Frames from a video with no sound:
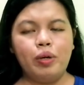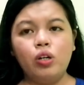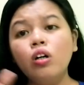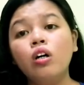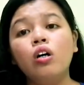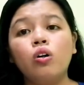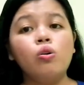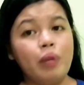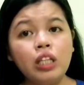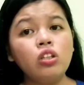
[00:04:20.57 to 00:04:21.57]
Pero,
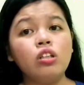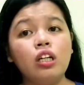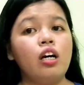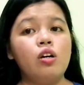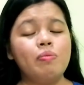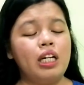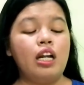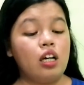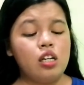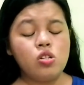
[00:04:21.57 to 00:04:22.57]
kung bet nyo talaga yung
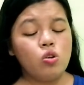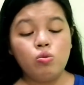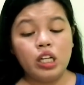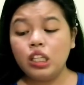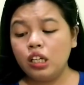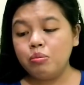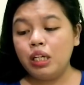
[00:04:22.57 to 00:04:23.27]
malalaki, so why not?